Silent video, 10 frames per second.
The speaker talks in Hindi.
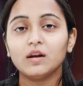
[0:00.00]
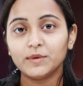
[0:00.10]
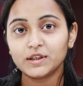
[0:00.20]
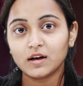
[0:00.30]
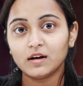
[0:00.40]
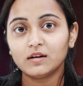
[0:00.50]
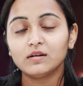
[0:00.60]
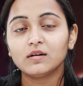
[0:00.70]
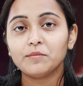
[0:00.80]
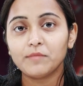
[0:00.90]
नमस्कार
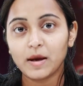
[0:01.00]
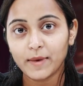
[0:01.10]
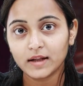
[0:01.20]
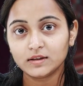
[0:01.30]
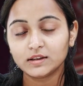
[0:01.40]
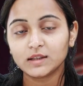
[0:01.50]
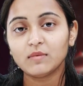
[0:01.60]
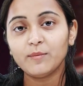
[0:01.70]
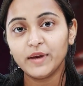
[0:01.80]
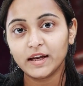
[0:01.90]
मैं मानसी
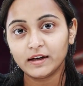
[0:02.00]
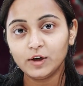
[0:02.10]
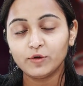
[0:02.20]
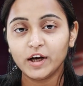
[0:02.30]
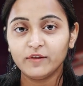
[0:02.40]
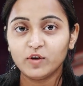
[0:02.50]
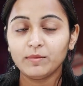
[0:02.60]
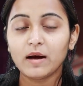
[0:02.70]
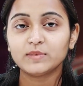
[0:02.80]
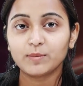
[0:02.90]
शर्मा पी एन एल ट्वेंटी फोर
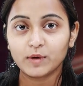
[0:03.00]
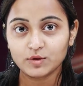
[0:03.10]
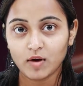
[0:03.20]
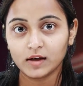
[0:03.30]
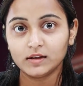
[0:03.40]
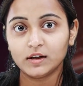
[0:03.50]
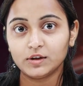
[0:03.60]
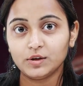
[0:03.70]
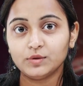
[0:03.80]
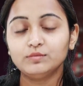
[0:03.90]
में आप सबका स्वागत
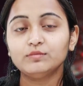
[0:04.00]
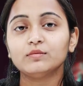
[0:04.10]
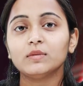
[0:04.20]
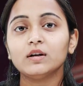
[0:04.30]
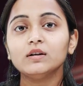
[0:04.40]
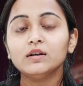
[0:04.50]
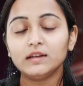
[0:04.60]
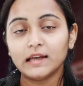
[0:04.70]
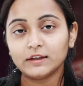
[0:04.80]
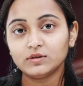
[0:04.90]
करती हूँ
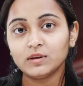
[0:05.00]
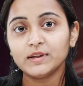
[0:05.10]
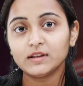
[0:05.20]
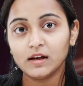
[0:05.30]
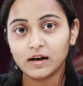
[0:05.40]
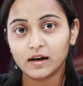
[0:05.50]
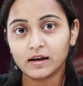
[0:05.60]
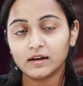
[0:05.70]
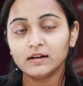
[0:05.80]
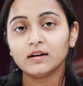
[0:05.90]
यह जो समय चल रहा
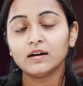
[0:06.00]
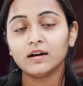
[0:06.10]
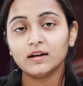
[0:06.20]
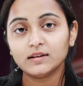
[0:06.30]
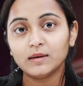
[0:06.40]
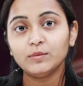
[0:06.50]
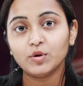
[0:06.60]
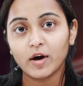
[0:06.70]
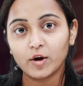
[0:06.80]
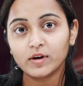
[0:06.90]
है इसे हम
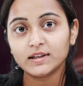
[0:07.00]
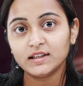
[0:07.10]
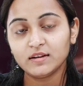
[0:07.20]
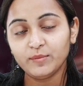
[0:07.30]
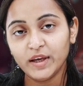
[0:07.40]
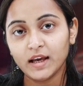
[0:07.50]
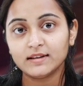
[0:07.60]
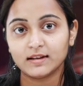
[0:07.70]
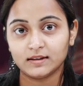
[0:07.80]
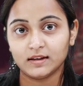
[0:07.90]
त्योहारों का सीज़न भी
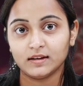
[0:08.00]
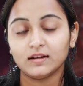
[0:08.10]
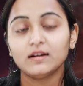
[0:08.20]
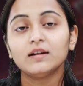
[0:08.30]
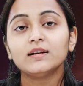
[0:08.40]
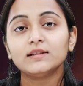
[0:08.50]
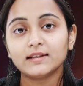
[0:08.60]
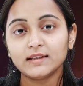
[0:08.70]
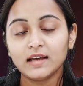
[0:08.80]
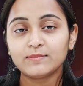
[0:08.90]
कह सकते हैं
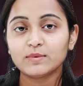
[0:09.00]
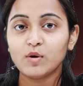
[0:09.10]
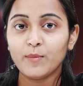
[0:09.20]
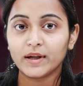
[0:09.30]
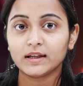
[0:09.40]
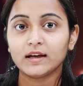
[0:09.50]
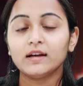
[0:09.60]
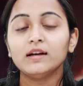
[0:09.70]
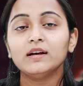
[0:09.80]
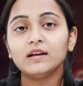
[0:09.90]
जैसे कि आप सबको पता
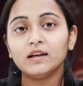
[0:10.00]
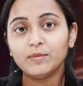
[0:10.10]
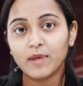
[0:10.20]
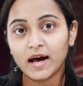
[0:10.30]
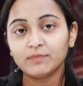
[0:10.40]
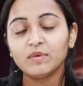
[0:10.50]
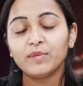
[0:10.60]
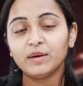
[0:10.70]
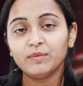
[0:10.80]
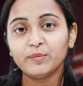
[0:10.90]
है कि भारत
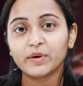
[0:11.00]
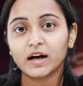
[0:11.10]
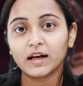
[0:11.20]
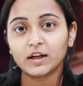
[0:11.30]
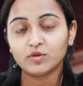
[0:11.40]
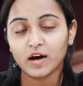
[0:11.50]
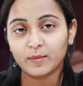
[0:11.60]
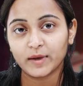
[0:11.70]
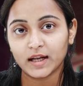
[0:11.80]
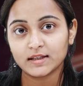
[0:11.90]
में भिन्न भिन्न प्रकार के
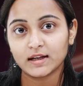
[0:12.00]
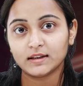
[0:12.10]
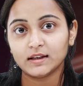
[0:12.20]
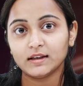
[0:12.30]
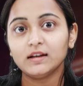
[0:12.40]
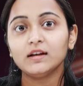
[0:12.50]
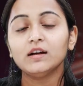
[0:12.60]
त्यौहार मनाए जाते हैं